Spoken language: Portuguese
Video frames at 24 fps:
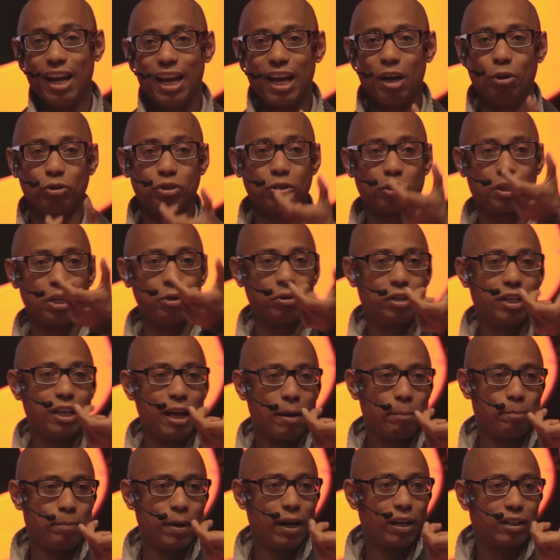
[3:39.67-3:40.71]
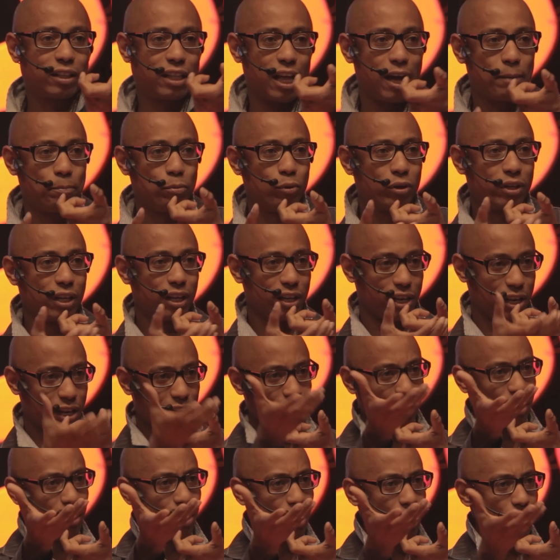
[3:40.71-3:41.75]
é onde eu tenho que apertar, porque, né?
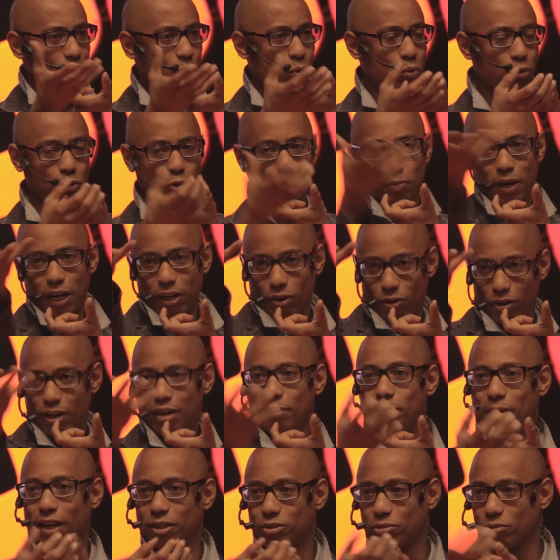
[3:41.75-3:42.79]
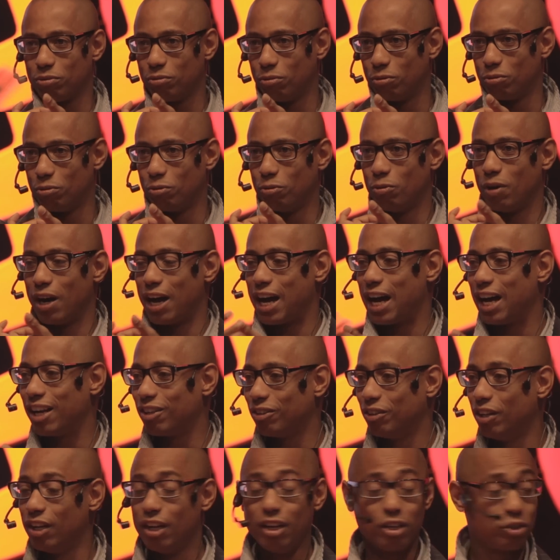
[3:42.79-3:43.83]
Quanto maior, mais o, o
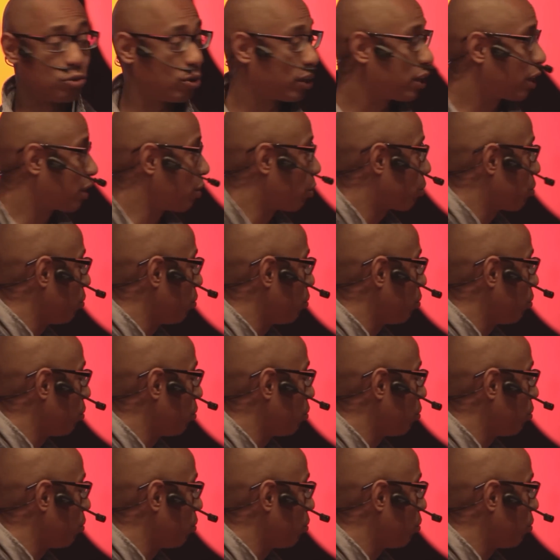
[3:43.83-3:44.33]
raio. Só que aqui é o